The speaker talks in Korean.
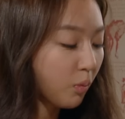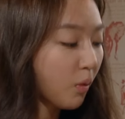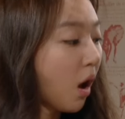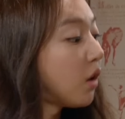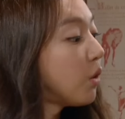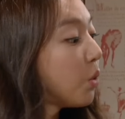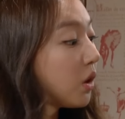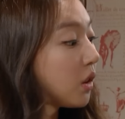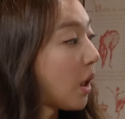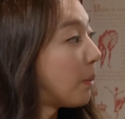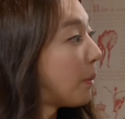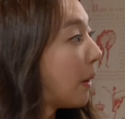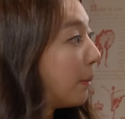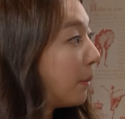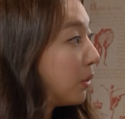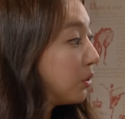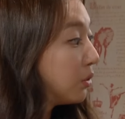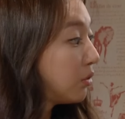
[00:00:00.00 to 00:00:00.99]
아니 왜 남 밥
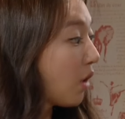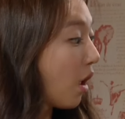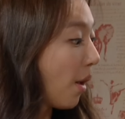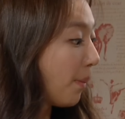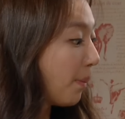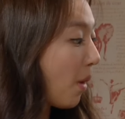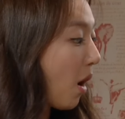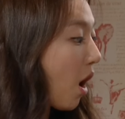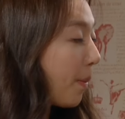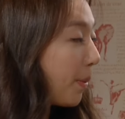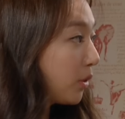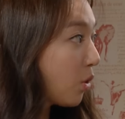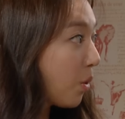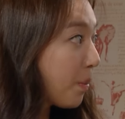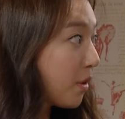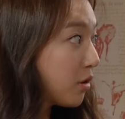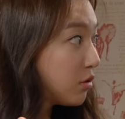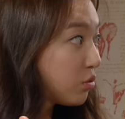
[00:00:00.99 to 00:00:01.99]
먹는데 방 앞에
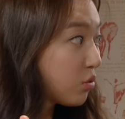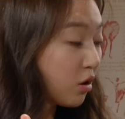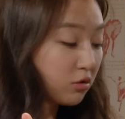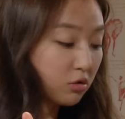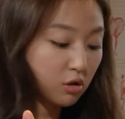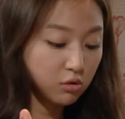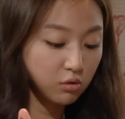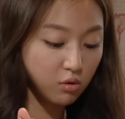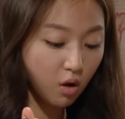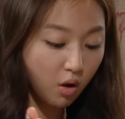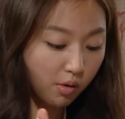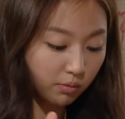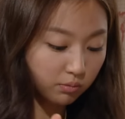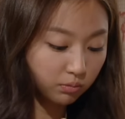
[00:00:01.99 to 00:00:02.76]
턱 받치고 앉아있어?